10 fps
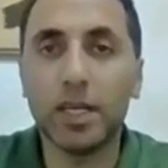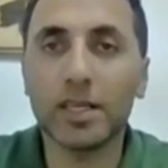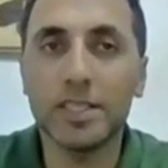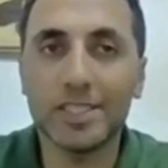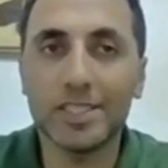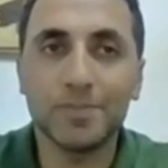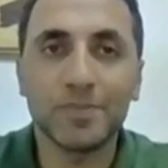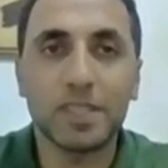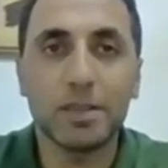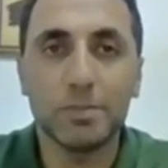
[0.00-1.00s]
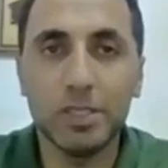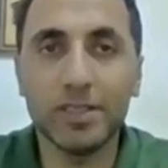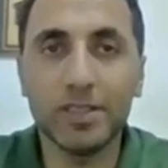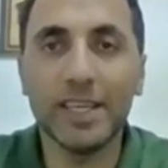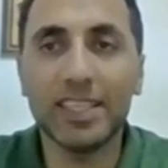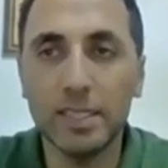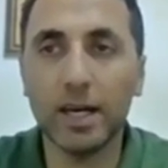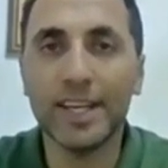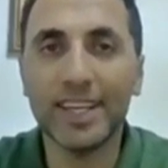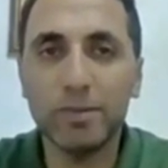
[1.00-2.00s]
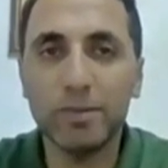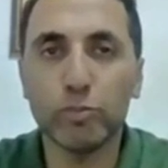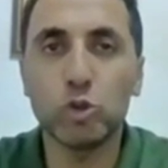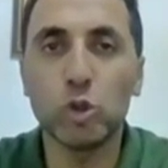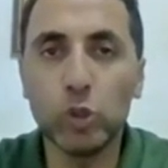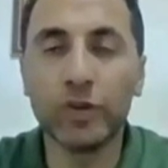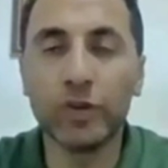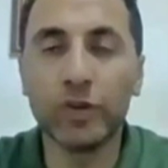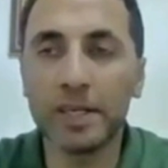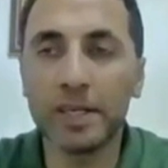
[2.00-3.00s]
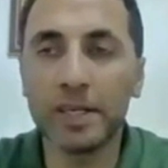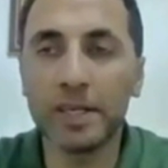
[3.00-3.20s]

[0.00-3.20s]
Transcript: Değerli kardeşim bir de idarenin bütünlüğü vardır.